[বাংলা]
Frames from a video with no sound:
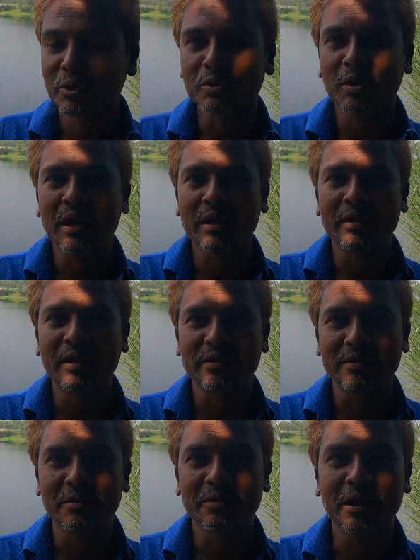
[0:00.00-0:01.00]
ছোট আকারে
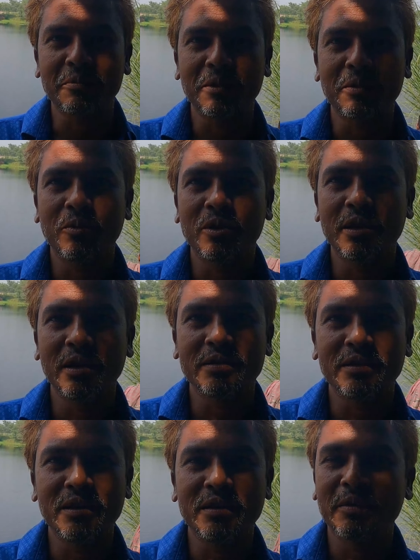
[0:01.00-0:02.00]
আসিল তারপরে বন্যা
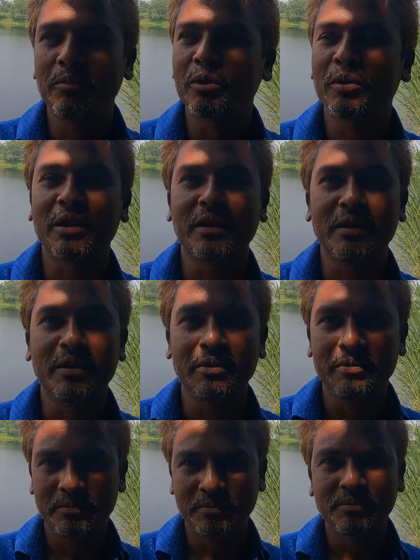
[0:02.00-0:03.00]
এসে এটা বড় আকারে
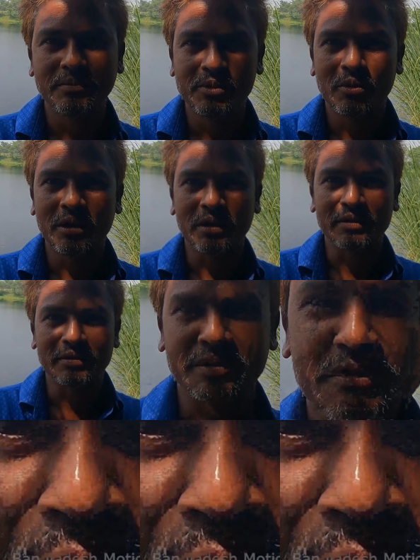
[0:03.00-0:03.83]
হয়ে গেছে